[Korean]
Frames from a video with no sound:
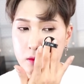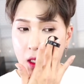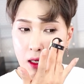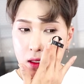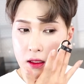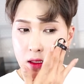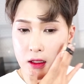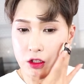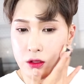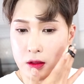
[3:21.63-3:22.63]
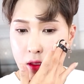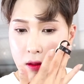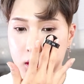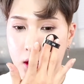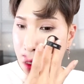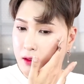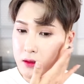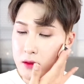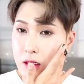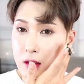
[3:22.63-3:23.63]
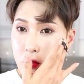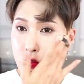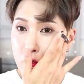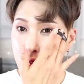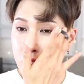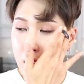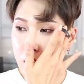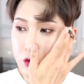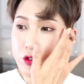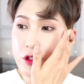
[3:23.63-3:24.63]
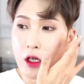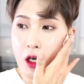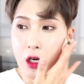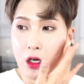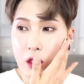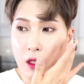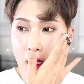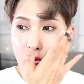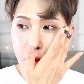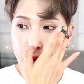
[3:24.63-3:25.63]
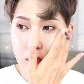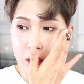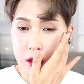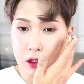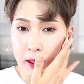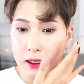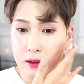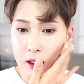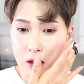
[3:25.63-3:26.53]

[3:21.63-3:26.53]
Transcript: 난리 났어 자 그리고 이런 쿠션에 블러셔를 바를 땐